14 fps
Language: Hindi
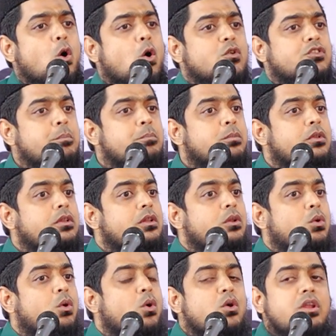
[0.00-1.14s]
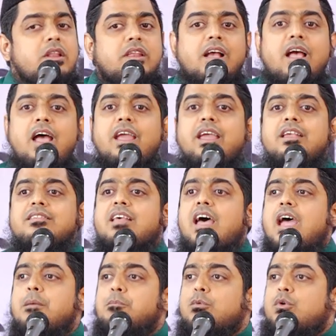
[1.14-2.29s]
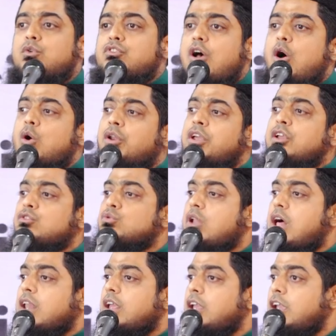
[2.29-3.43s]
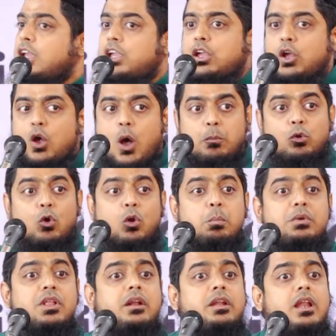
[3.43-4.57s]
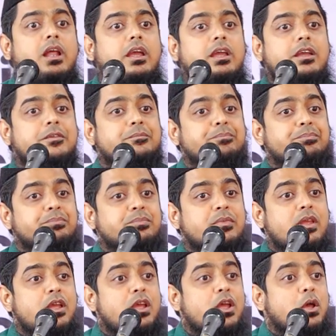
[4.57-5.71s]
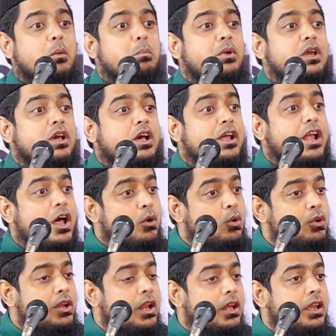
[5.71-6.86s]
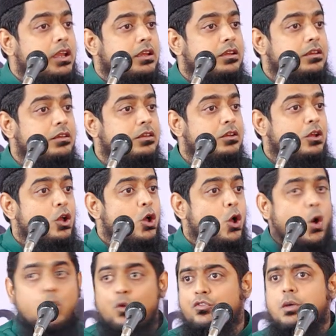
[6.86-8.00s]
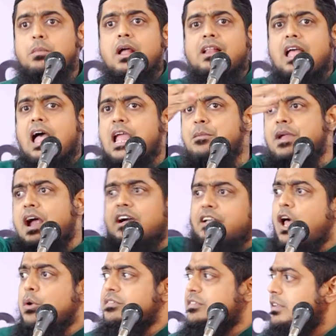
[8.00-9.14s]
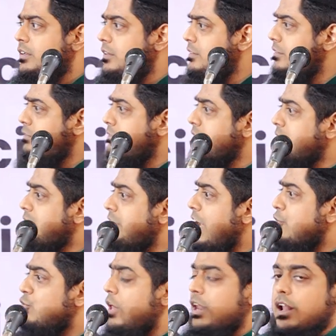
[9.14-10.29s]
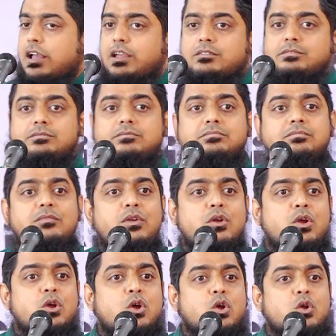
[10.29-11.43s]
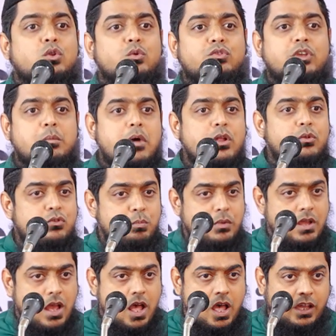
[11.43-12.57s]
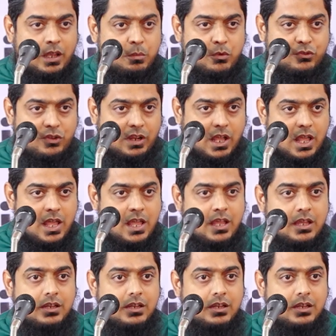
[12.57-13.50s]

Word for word: और जब लोगों ने देखा कि साहब कुछ और ही सुना रहे हैं अब लोग बिदकने लगे बेकरार होने लगे और उसके बाद कहा कि भाई हटाओ इसे ये क्या सुना रहा है तो उसके बाद उसमें आखिर में उसने कहा